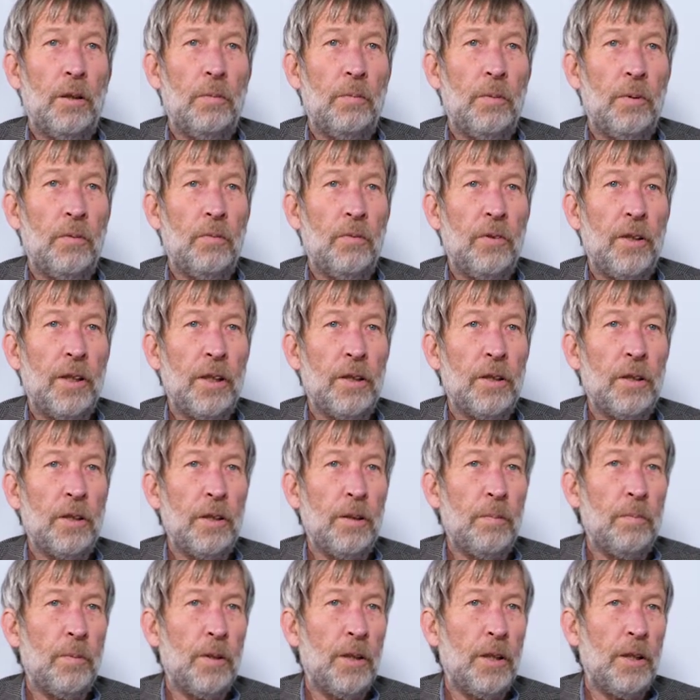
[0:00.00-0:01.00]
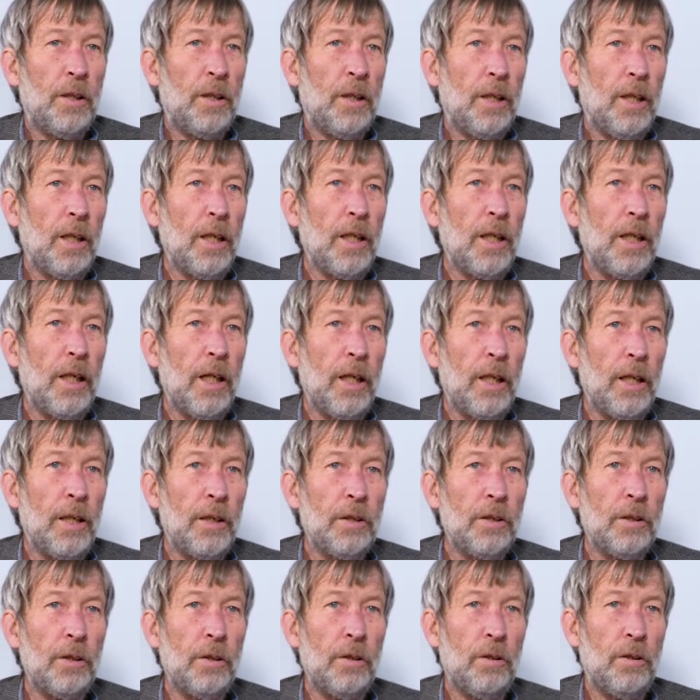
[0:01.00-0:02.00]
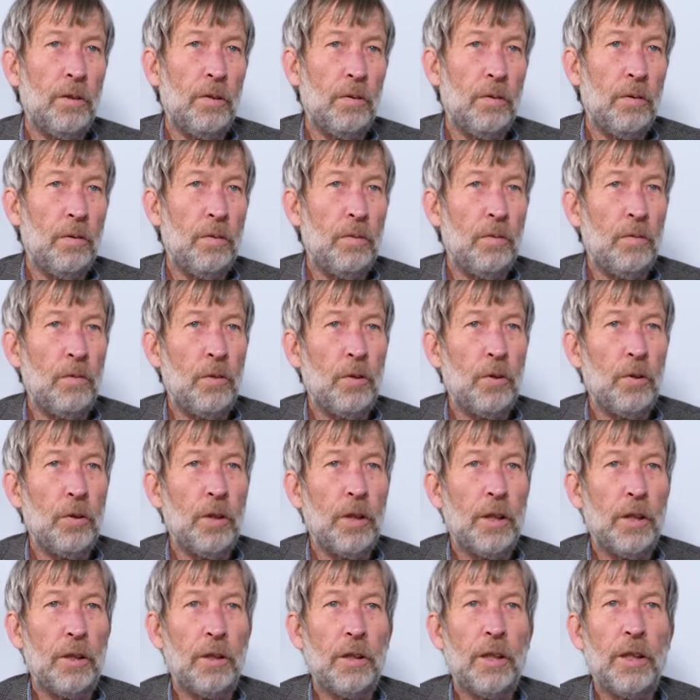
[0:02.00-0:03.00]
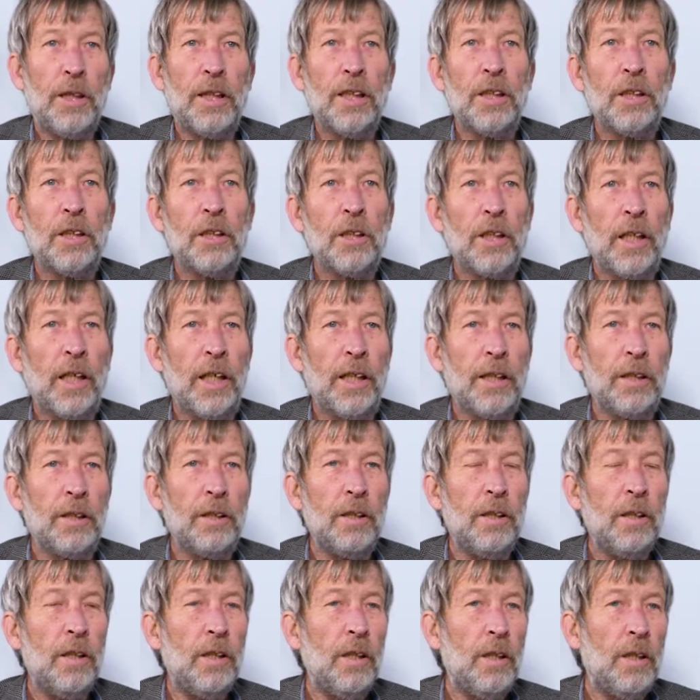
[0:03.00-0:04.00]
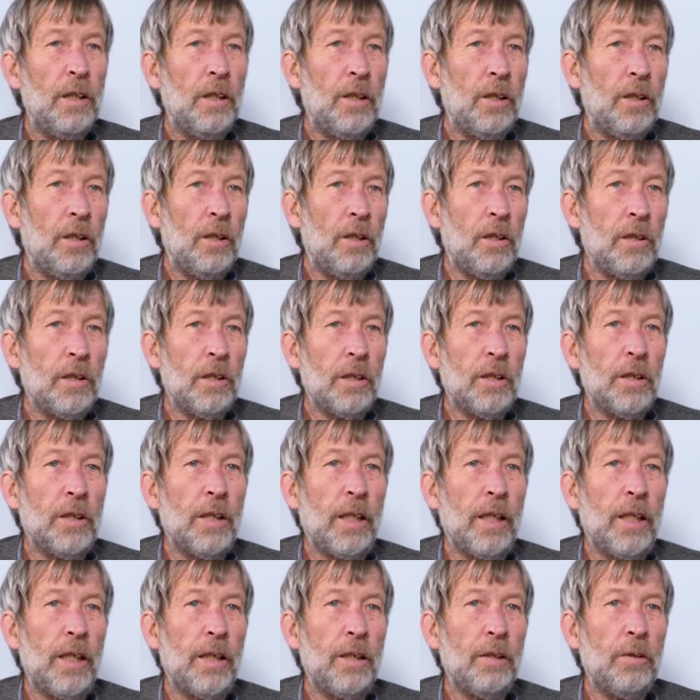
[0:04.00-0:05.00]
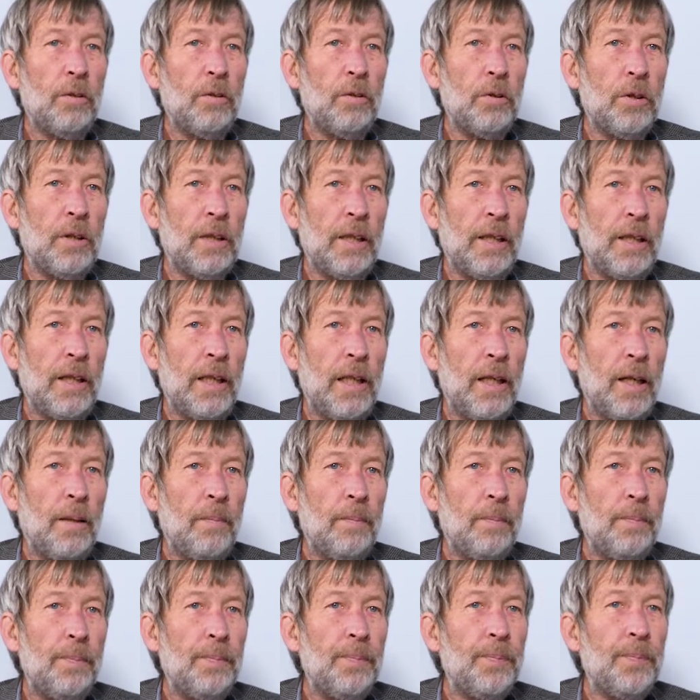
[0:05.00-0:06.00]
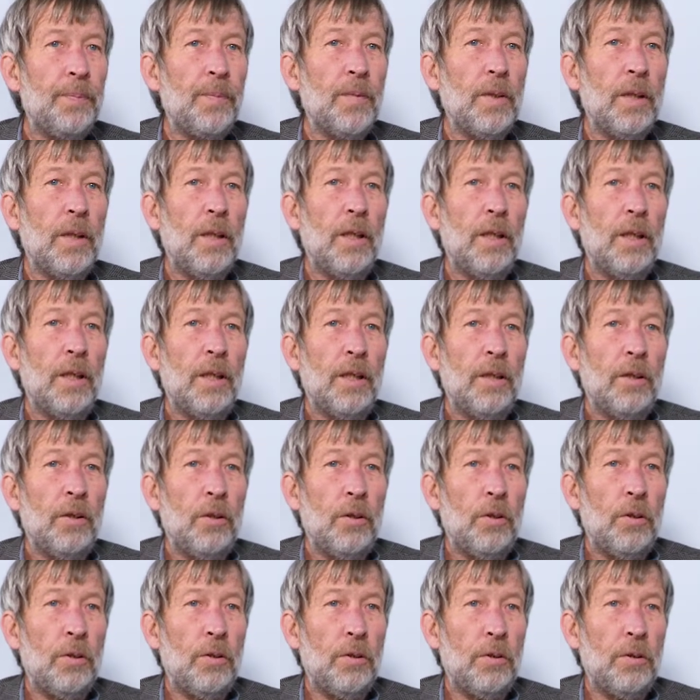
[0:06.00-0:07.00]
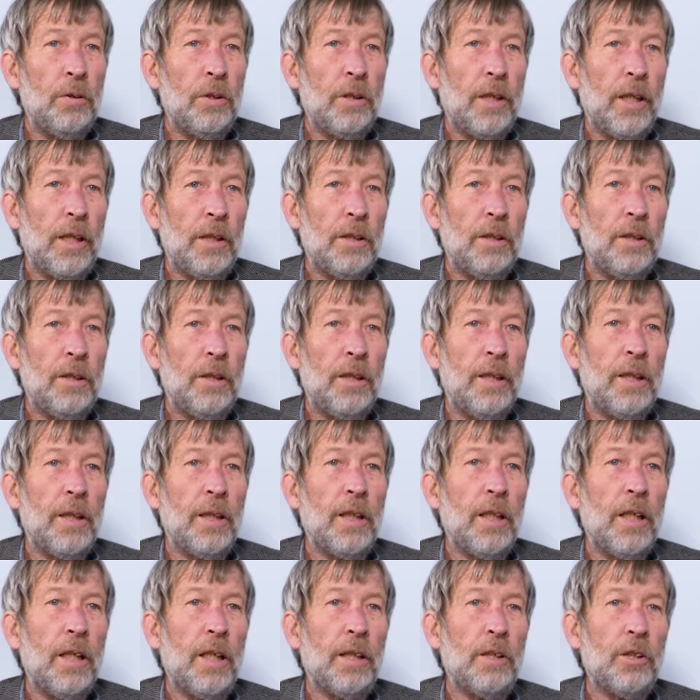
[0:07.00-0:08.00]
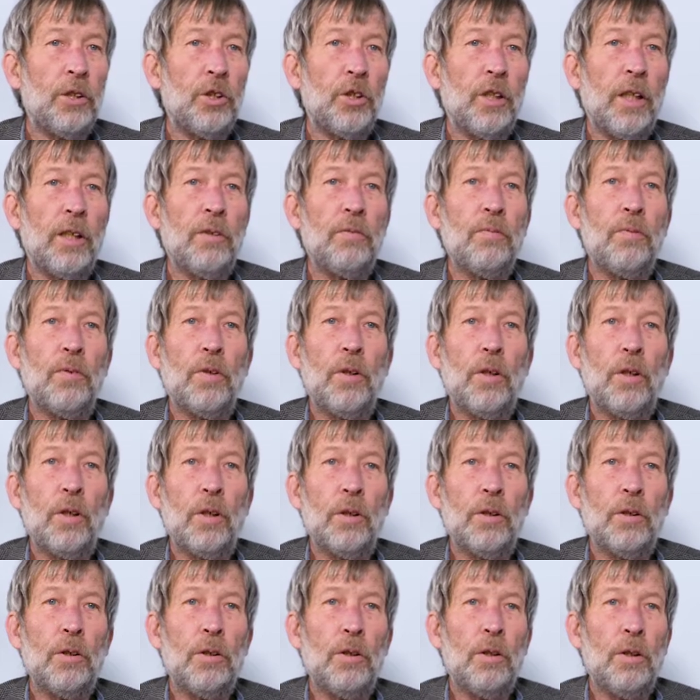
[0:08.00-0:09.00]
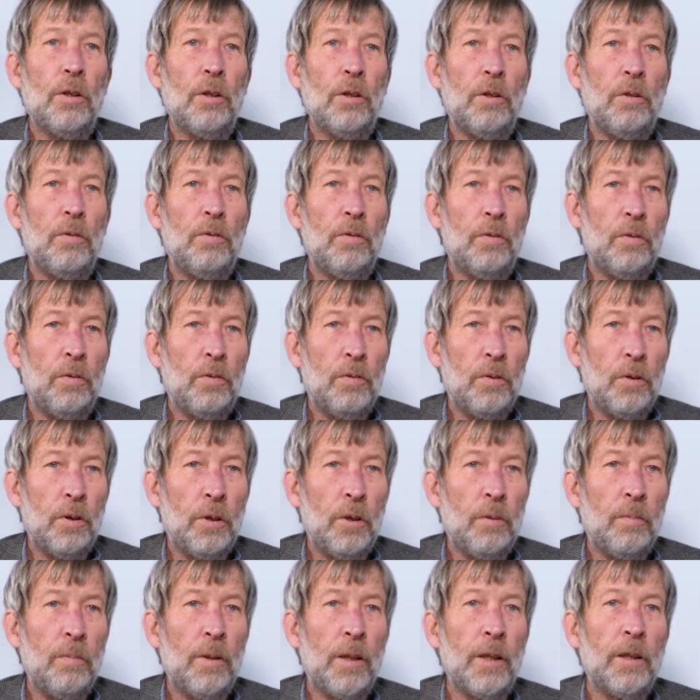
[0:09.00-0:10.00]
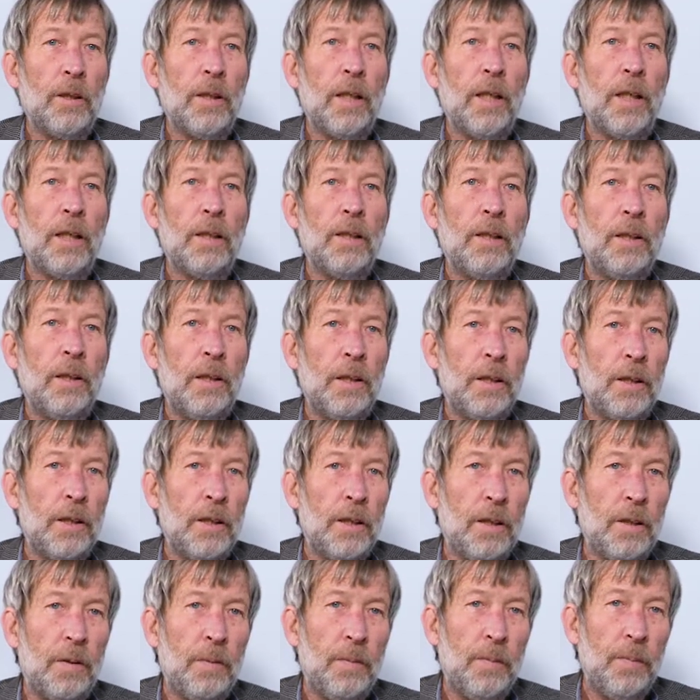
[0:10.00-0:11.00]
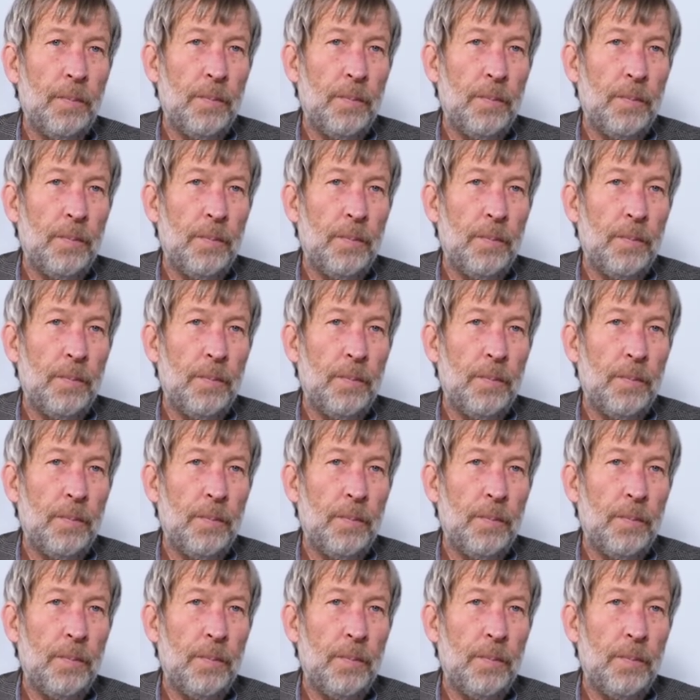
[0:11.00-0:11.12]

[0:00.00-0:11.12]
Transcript: Bin 74 Jahre alt, wohne in Kirchhain, Ortsteil Großseelheim und kandidiere als Stadtverordneter für die Partei Die Linke.